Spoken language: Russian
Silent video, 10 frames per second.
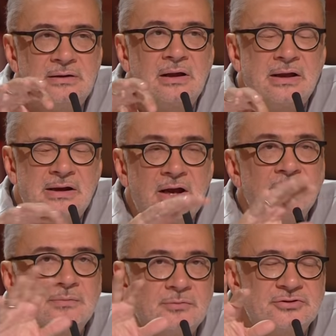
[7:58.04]

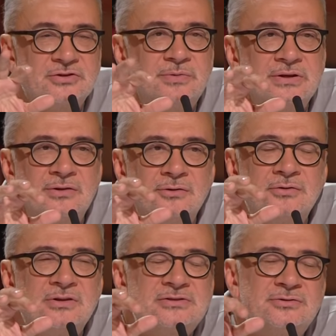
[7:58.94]
коряво, может быть,
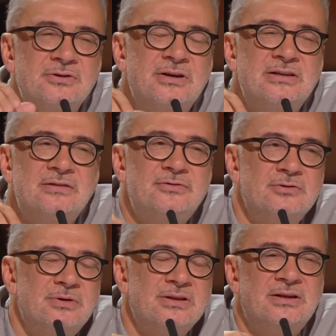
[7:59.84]
но настолько это
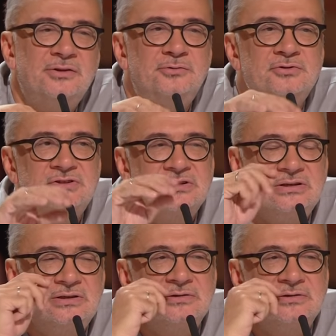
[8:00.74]
все было от души, и